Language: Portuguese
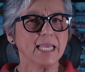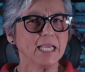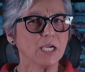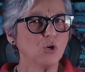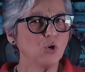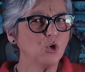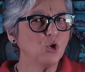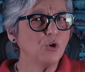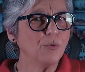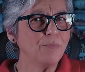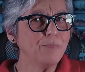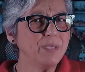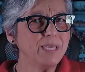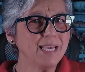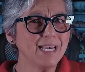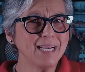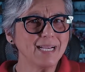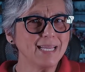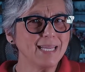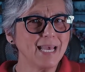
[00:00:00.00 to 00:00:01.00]

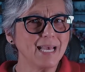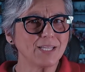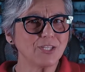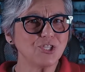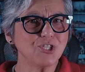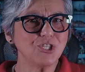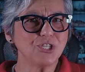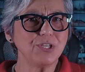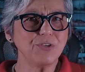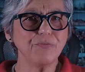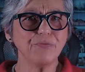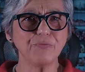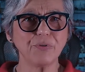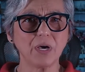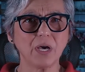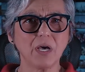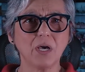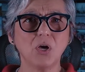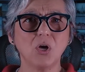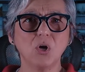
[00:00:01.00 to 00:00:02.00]
Economia
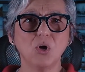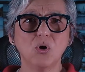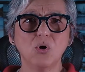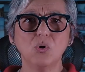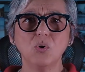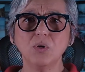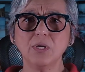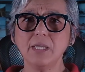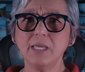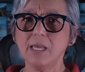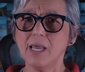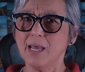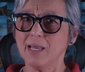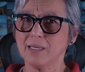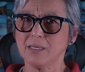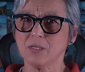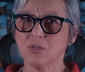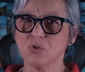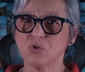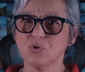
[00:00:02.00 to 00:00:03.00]
criativa? O que é
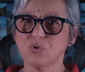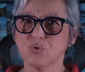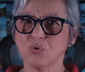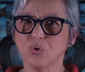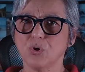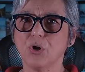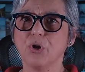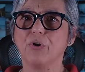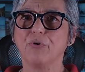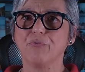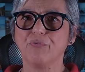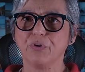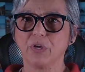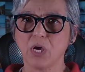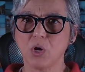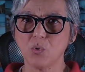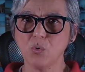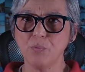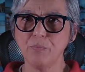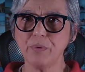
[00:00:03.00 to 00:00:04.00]
isso?
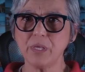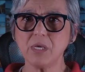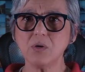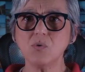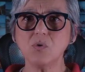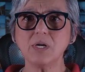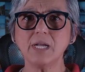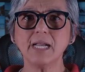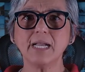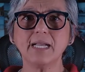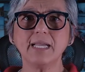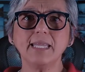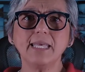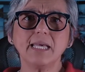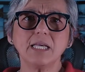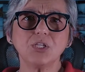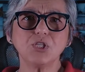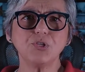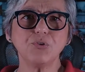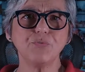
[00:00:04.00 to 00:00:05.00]
Fica comigo que
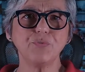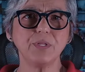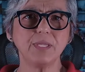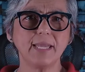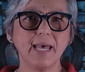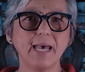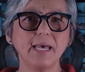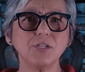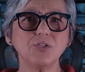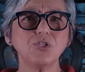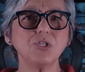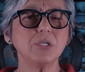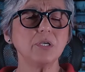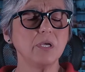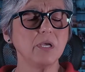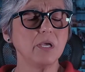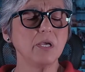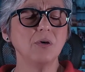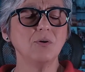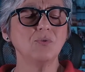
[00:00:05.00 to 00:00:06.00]
criatividade
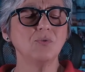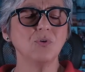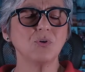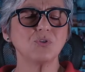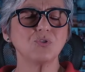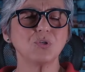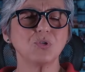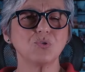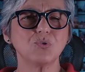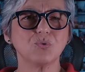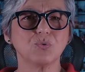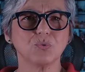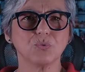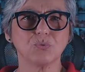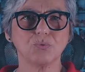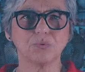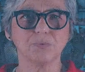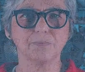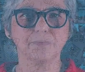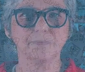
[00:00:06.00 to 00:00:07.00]
é o nosso assunto.